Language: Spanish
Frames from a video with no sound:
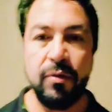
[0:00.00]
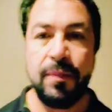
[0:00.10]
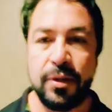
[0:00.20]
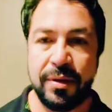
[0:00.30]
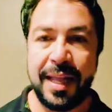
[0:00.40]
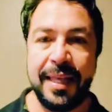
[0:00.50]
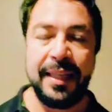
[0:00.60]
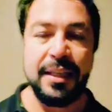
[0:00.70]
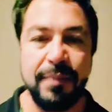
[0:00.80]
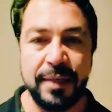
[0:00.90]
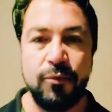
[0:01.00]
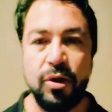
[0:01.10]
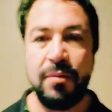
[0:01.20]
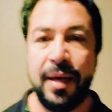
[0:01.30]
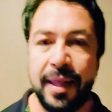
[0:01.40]
persona adicta es más
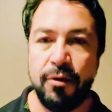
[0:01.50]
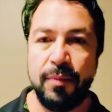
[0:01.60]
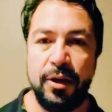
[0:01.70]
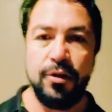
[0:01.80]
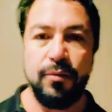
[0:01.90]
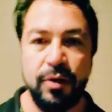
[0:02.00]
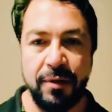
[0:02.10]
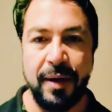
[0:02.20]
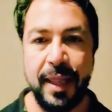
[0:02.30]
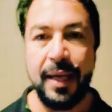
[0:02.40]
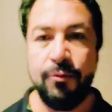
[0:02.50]
motivada o menos motivada?